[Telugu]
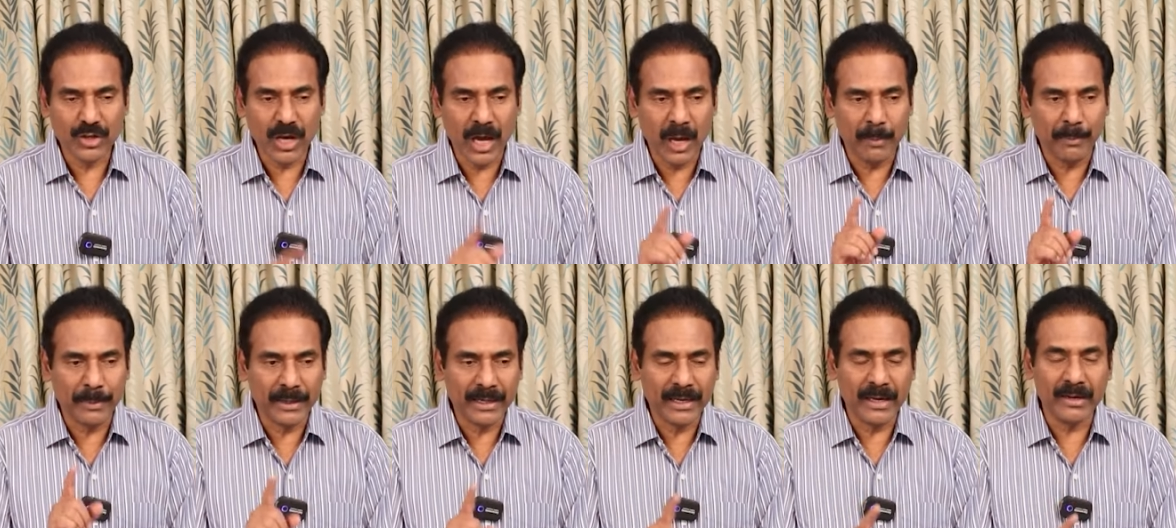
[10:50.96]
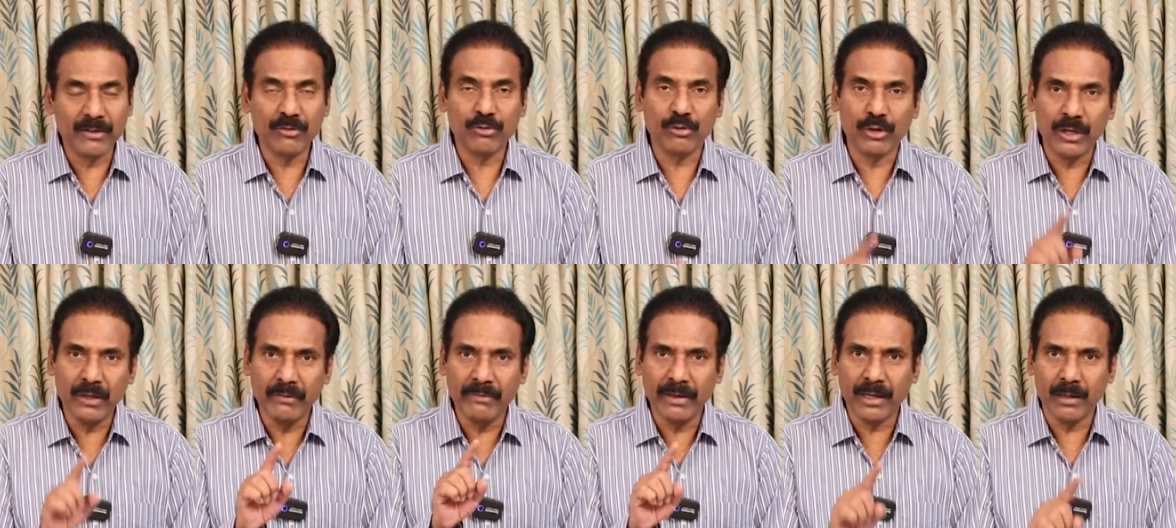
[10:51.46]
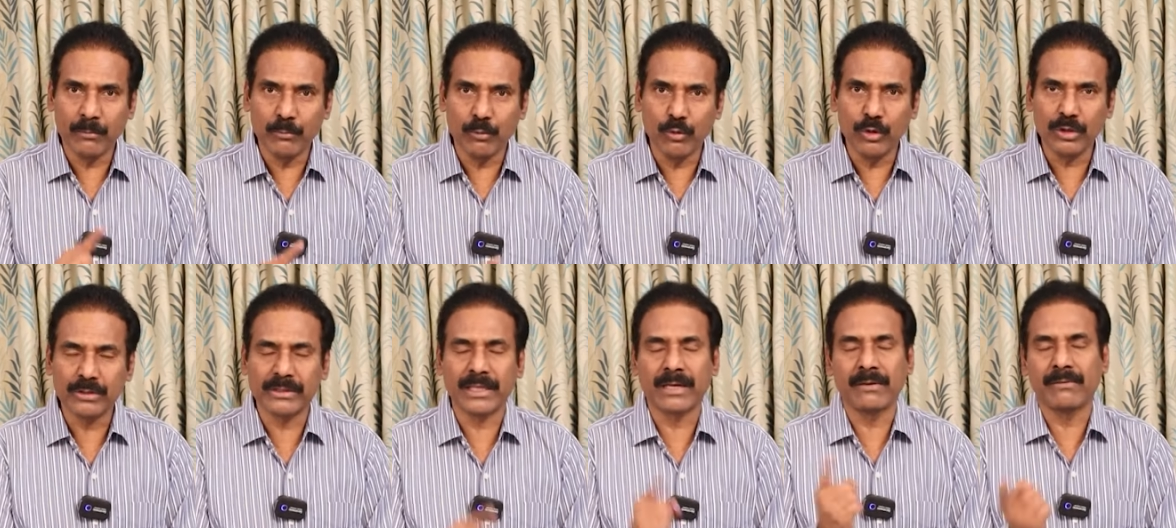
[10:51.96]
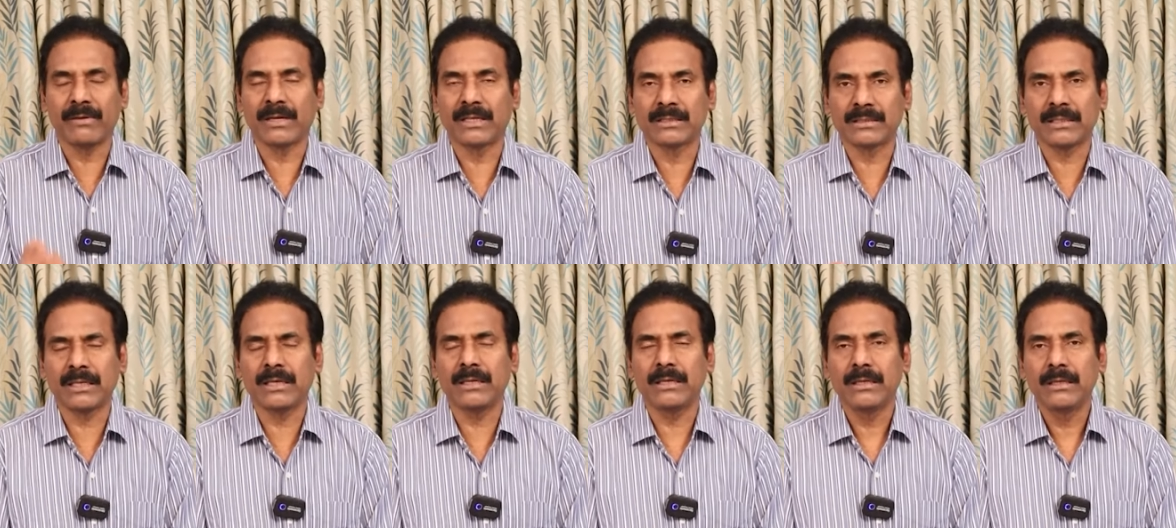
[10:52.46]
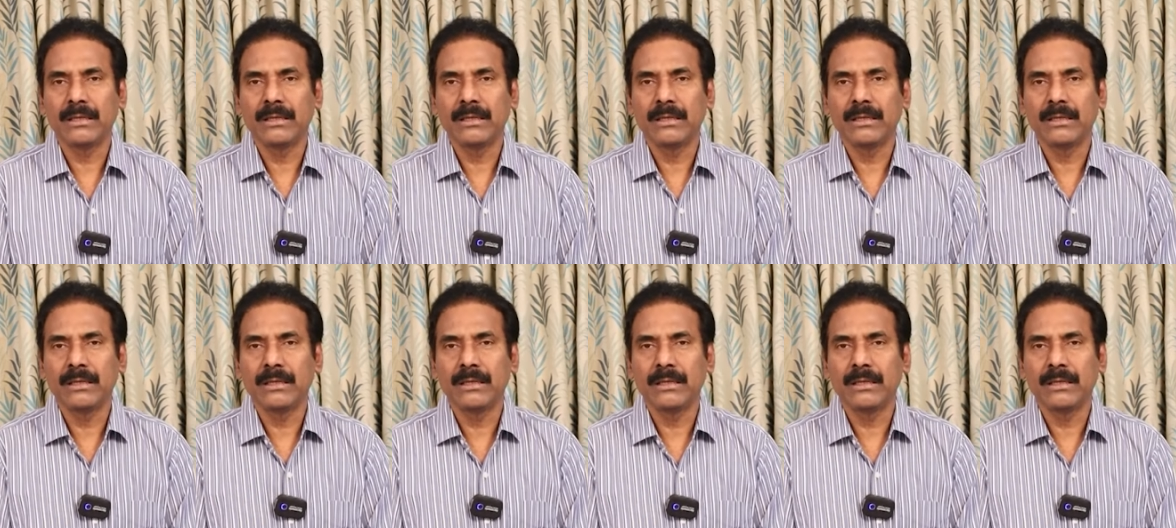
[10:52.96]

సో ఆ ప్రకారం రెండు వేల మూడు తర్వాత